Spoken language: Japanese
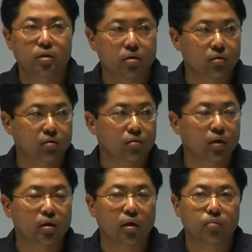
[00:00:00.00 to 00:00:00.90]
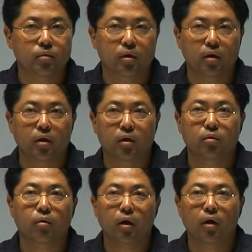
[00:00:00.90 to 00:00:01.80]
地イ地っていうキュレーターが持ってたギャラリー
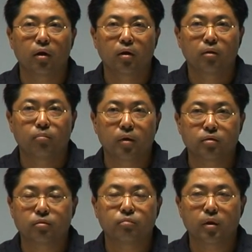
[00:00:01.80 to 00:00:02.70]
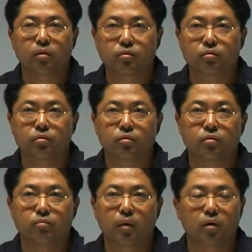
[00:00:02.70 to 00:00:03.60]
とかマスユー・マークスって
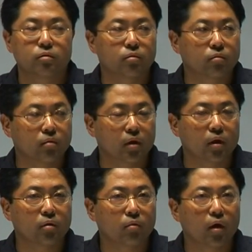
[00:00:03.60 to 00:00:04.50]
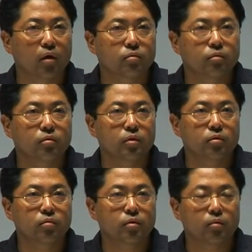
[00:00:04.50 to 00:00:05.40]
いう、まあ、ニューヨークのギャラリーとかそういった
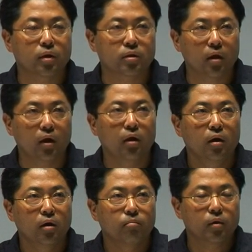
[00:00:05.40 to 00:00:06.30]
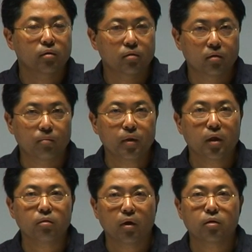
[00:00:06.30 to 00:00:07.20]
人たちが、まあ、
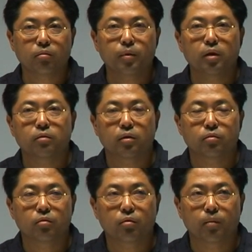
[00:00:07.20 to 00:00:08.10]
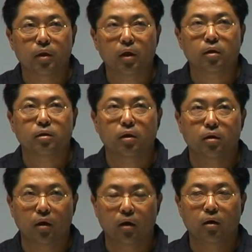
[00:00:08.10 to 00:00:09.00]
アメリカではアートフェアっていうのはその時までなかった
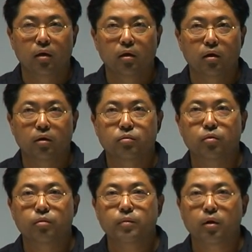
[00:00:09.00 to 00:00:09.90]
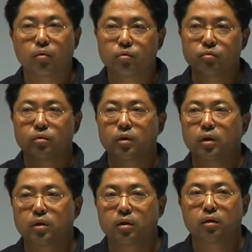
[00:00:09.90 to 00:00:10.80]
んでえそこにみんなごそっと出
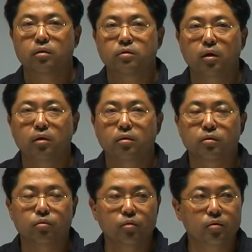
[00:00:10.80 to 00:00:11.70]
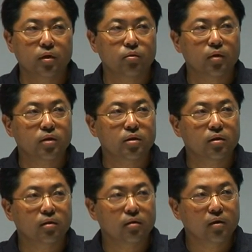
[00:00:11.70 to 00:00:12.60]
てきてたんですねでそういった人た
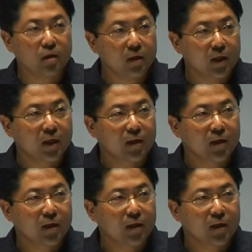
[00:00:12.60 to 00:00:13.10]
ちに